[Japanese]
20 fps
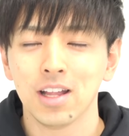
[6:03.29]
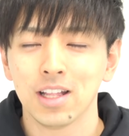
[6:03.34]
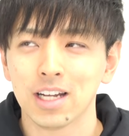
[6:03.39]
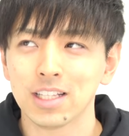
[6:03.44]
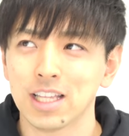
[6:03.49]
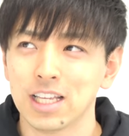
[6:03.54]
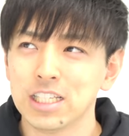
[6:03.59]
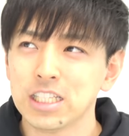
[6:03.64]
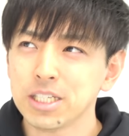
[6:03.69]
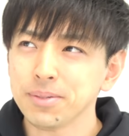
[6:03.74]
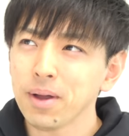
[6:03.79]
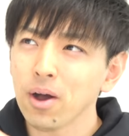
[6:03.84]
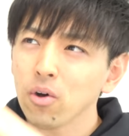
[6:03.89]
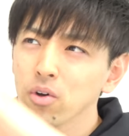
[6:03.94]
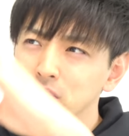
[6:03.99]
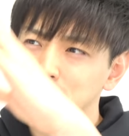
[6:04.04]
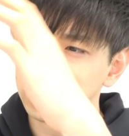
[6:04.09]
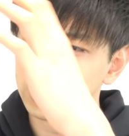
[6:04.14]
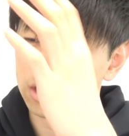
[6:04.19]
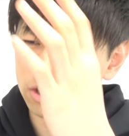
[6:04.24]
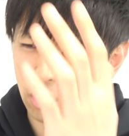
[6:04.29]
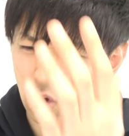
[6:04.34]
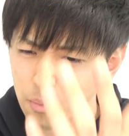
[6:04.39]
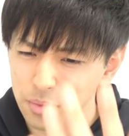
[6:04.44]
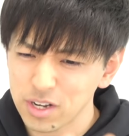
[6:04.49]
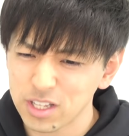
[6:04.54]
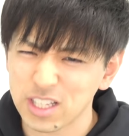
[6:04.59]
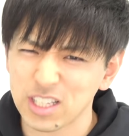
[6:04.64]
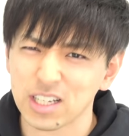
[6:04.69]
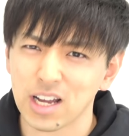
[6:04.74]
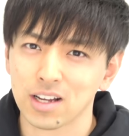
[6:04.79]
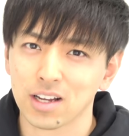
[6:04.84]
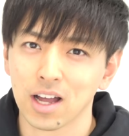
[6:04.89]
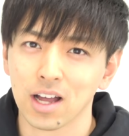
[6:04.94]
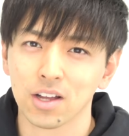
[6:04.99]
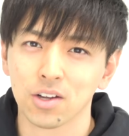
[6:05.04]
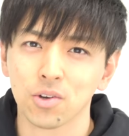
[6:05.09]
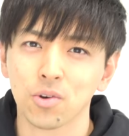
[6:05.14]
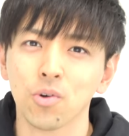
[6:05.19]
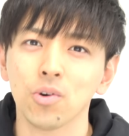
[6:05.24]
だって一番大きなコミュニティが
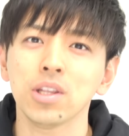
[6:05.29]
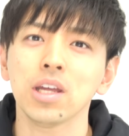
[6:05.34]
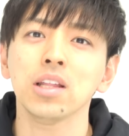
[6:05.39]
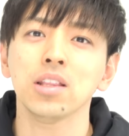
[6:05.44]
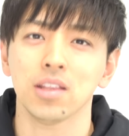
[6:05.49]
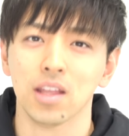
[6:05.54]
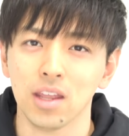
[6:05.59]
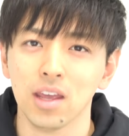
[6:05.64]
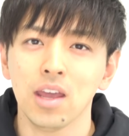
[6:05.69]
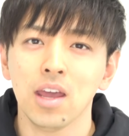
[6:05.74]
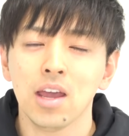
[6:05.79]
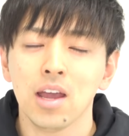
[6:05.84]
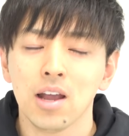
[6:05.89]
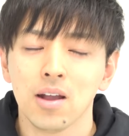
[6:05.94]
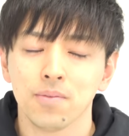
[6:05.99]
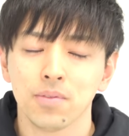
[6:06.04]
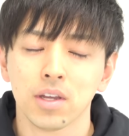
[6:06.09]
学校なんでね。